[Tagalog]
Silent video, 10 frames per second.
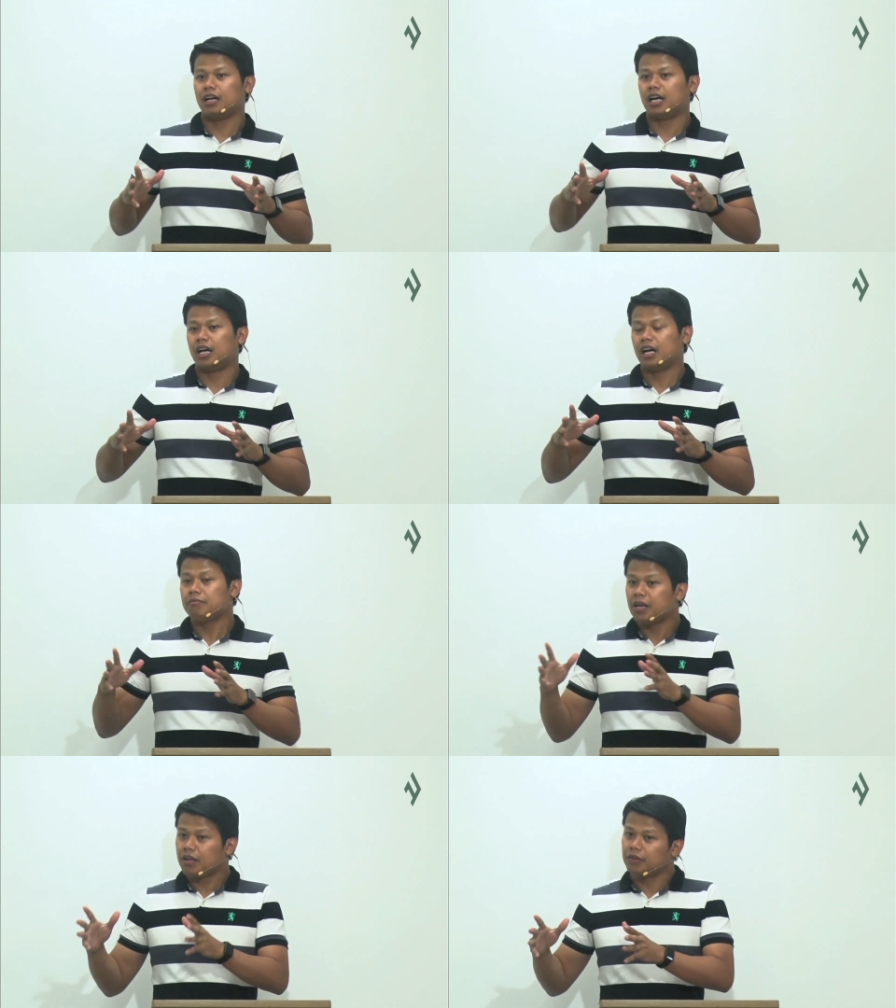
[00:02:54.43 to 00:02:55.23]

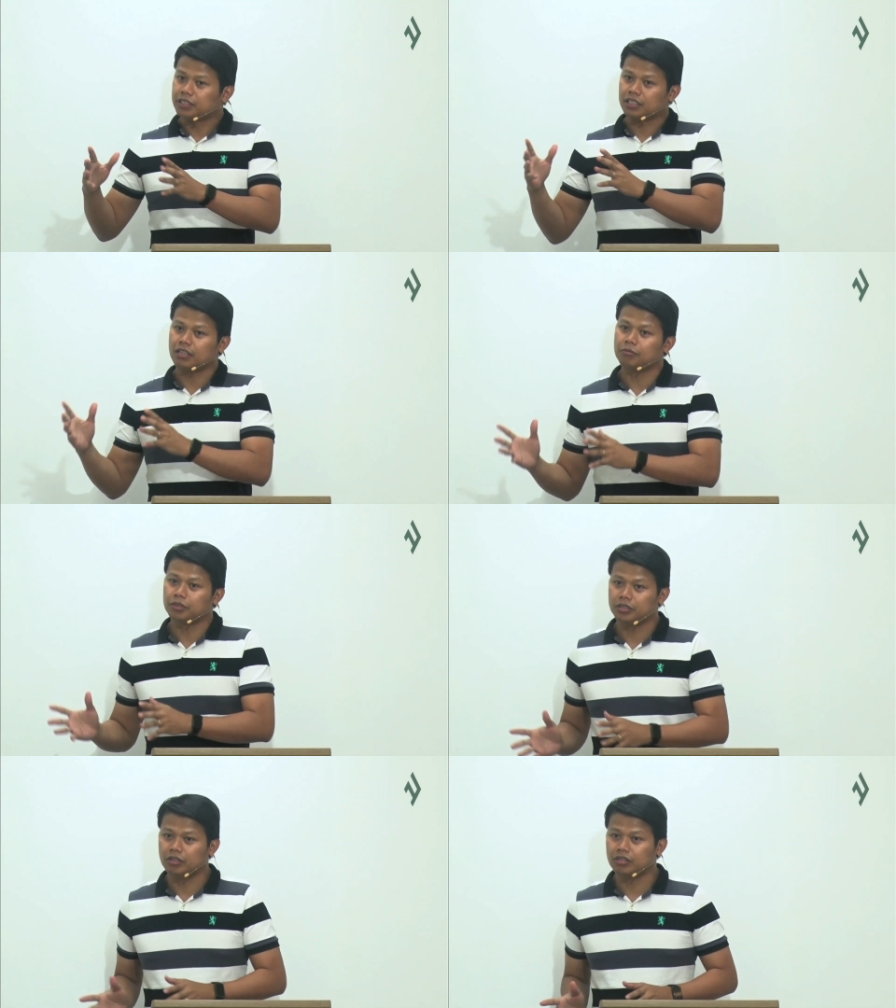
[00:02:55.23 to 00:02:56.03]
unbelievers at ng
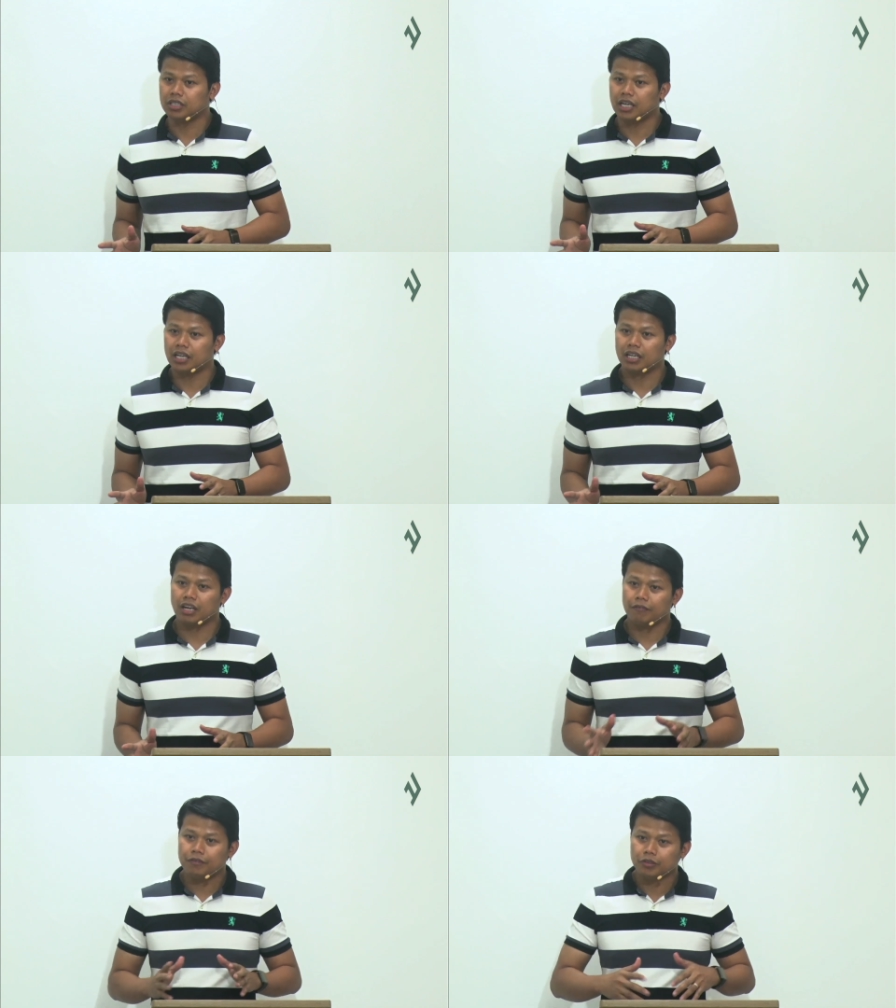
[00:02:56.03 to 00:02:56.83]
mundo na
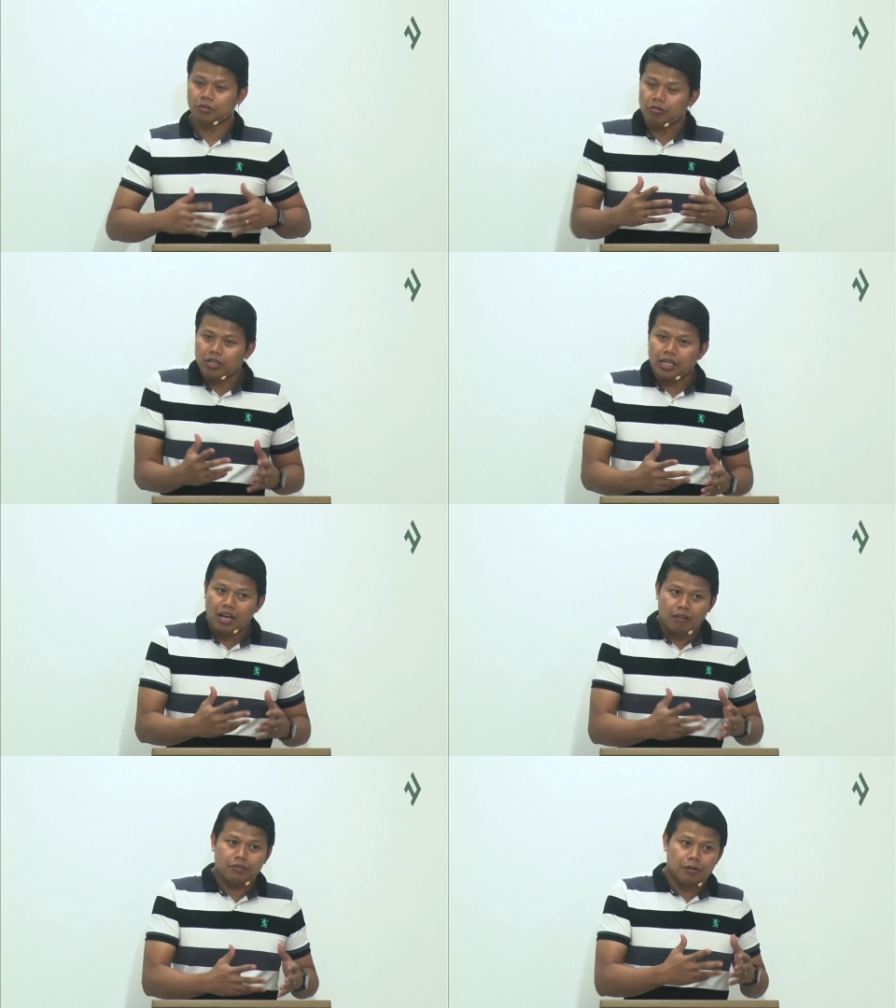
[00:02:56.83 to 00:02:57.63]
if you truly
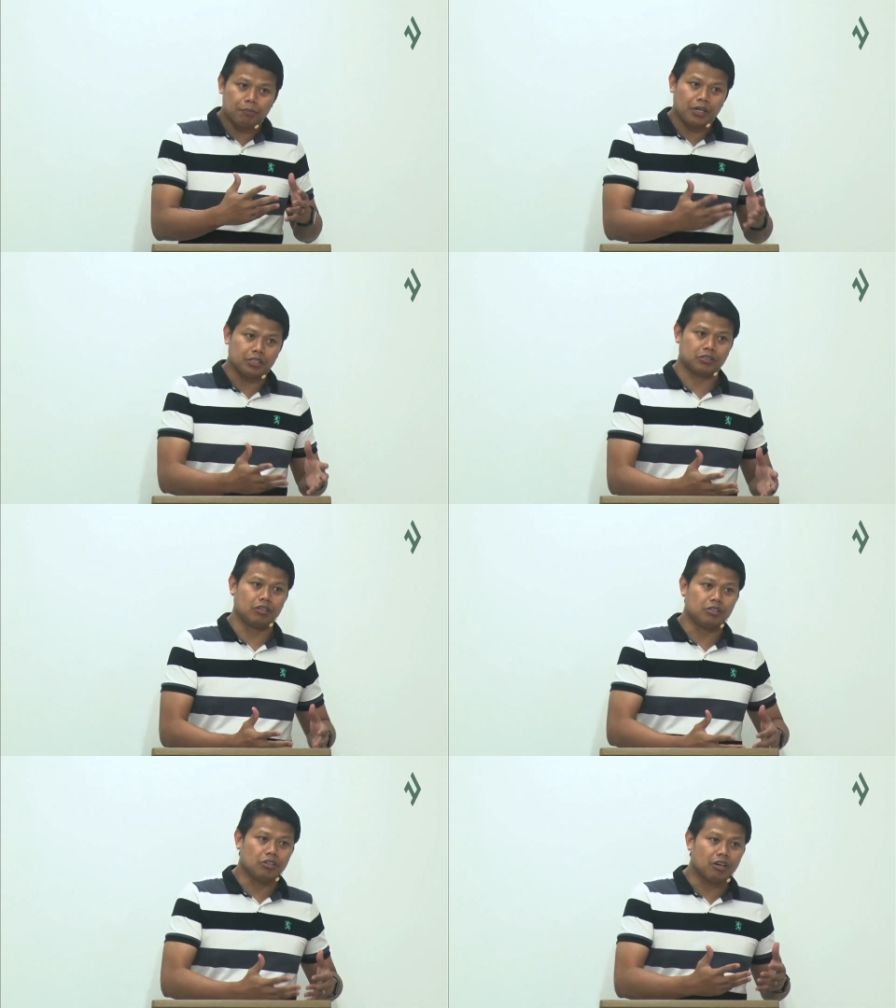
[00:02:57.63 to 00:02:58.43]
love the
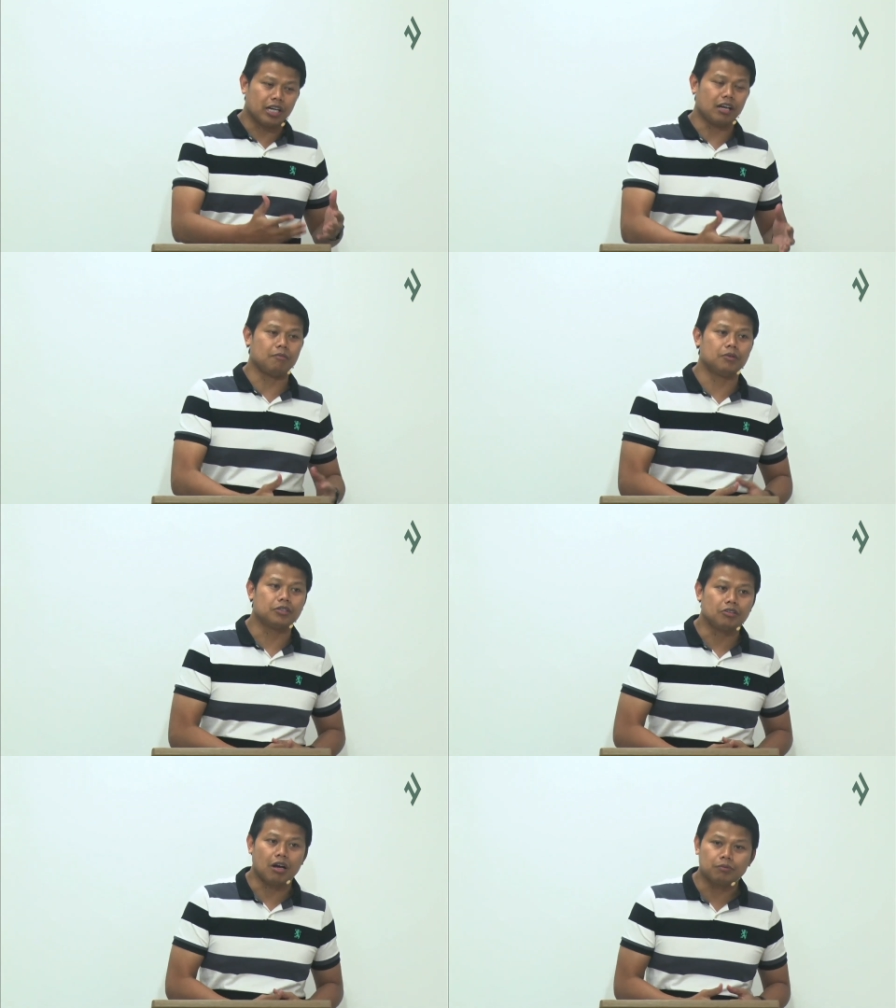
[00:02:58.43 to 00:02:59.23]
person, yung anak mo,
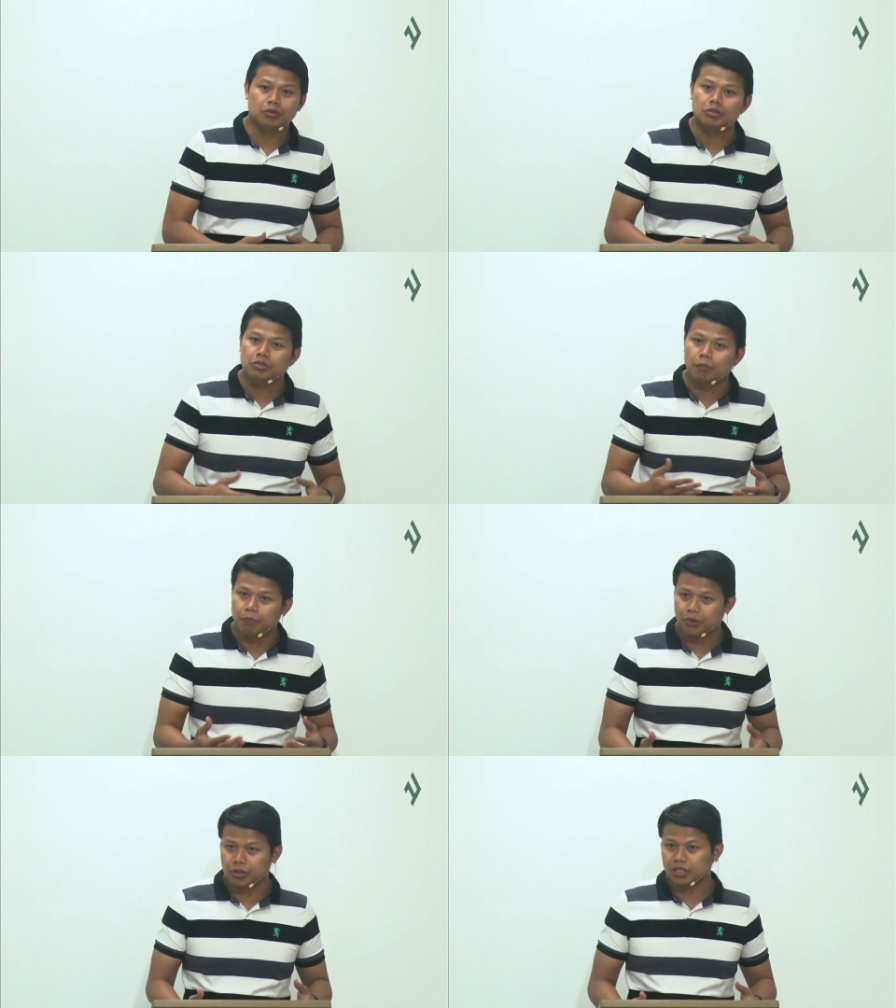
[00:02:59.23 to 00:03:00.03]
you have to
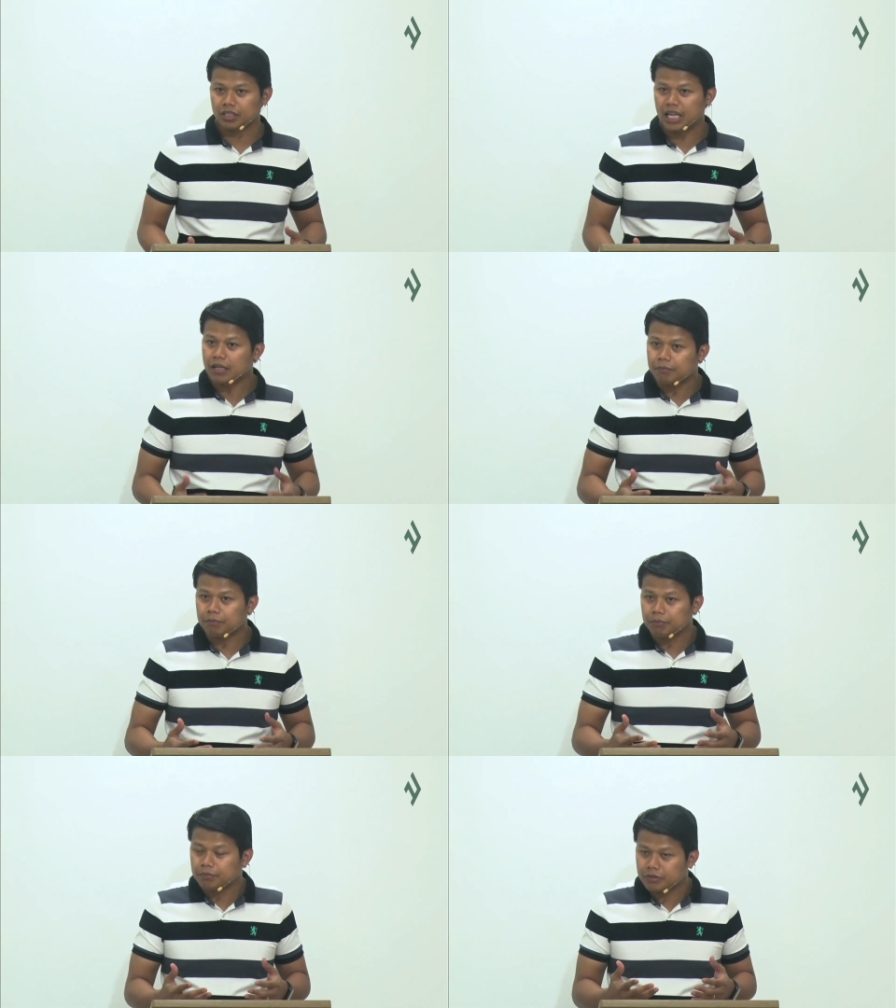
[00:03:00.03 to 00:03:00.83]
support
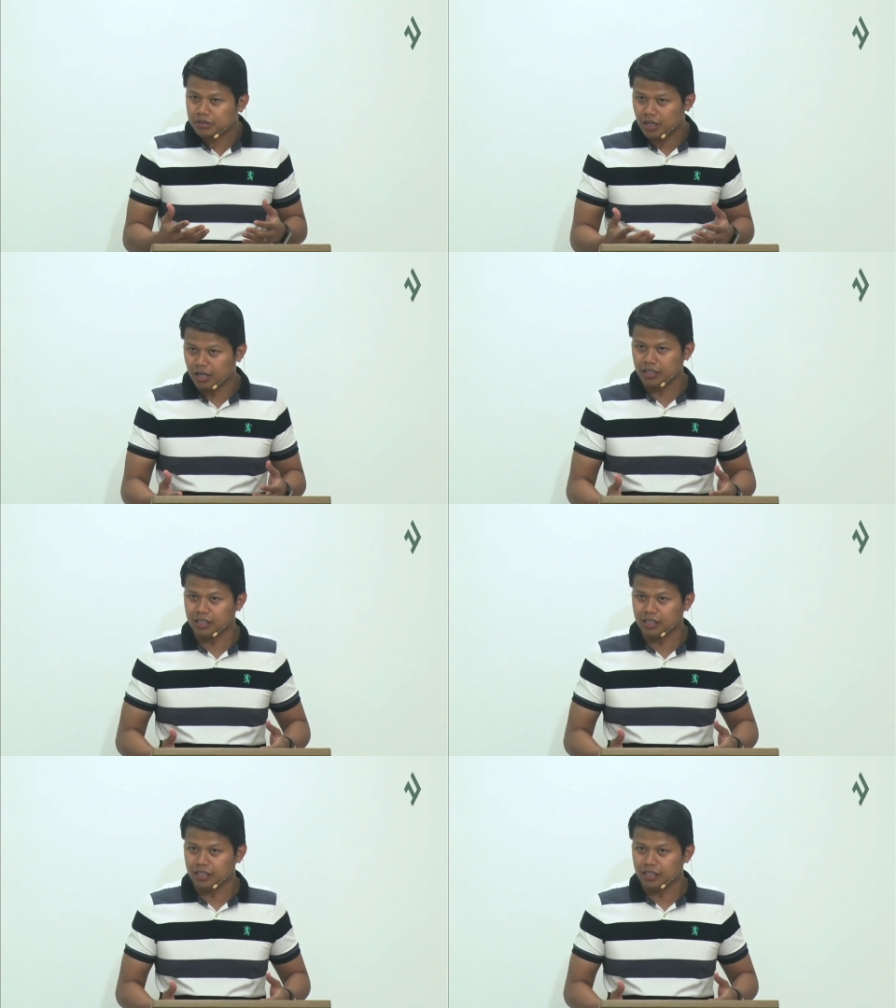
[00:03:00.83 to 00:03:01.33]
that son